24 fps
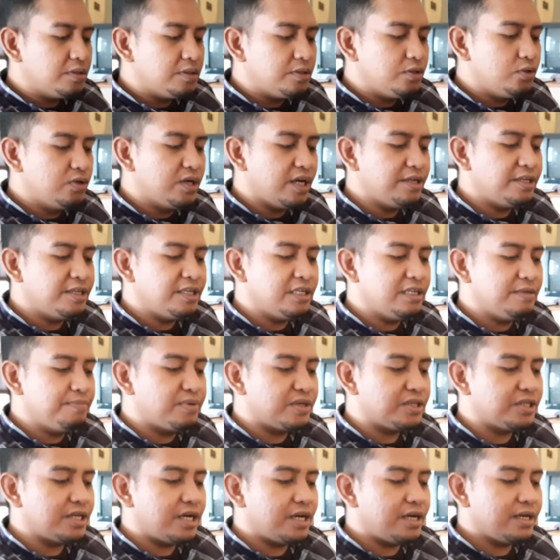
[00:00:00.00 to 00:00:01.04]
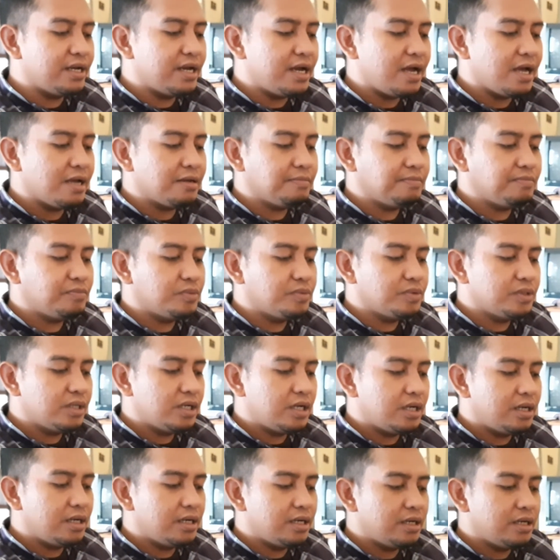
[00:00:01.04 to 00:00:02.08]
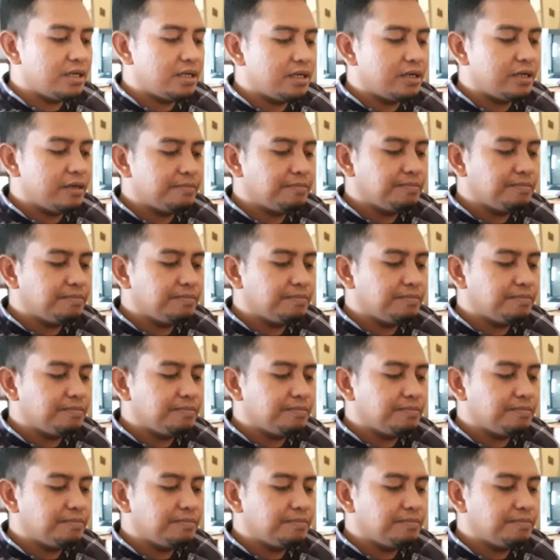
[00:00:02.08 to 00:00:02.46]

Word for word: Juga ini dipercaya uh,